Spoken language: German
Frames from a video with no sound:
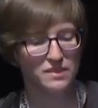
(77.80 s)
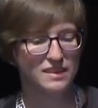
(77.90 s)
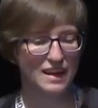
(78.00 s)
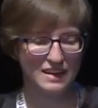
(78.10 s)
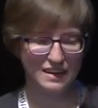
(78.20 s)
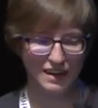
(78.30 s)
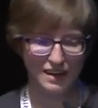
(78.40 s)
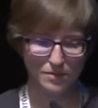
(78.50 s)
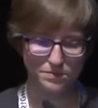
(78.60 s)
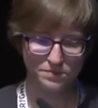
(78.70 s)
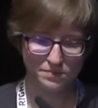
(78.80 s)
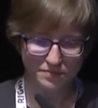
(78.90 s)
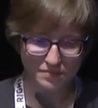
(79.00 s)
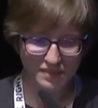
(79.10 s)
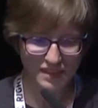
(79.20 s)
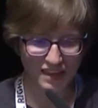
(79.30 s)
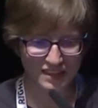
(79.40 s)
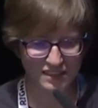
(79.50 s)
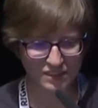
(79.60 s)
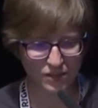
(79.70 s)
denn ähm,
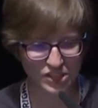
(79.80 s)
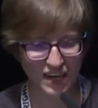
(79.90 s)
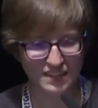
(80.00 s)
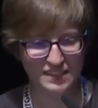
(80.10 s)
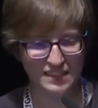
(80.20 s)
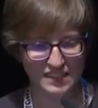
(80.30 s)
es ist wahrscheinlich nicht